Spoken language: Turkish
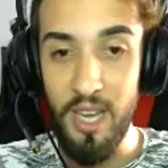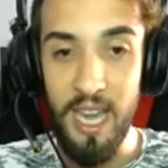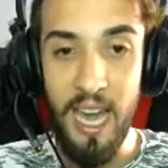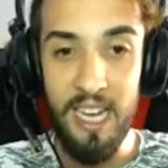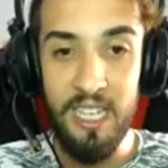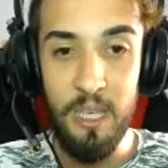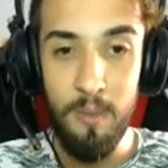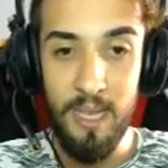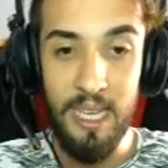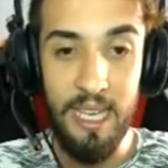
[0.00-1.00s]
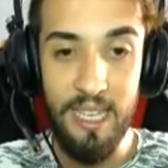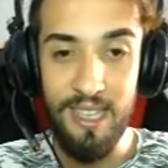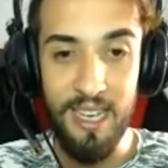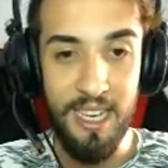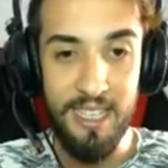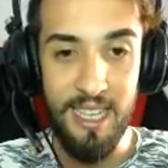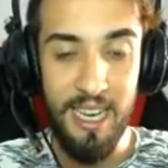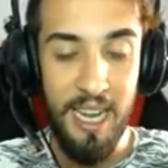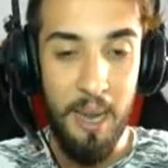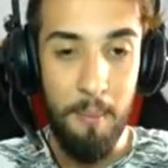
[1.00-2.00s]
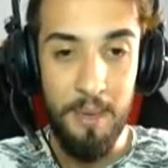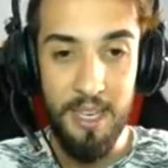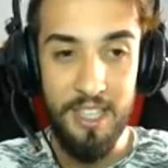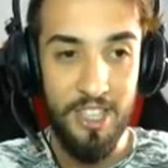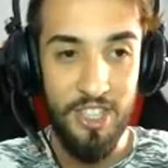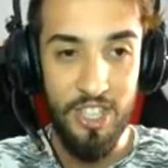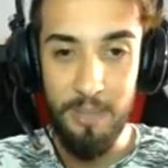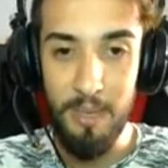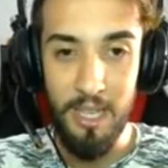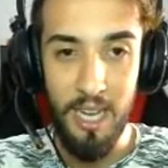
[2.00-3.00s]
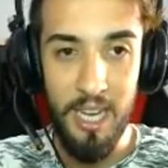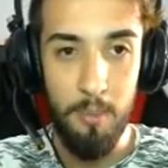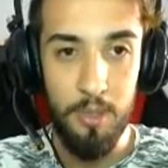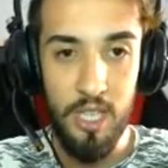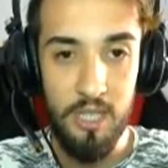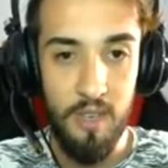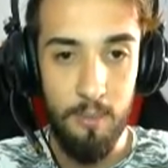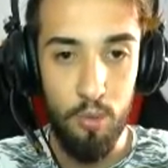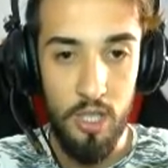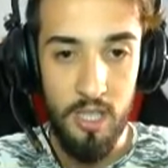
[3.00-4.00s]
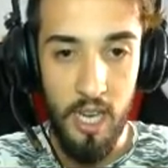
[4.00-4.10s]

eğer 2000 like gelirse arkadaşlar bir kışkırtma daha yapacağız. Ve bu chest'i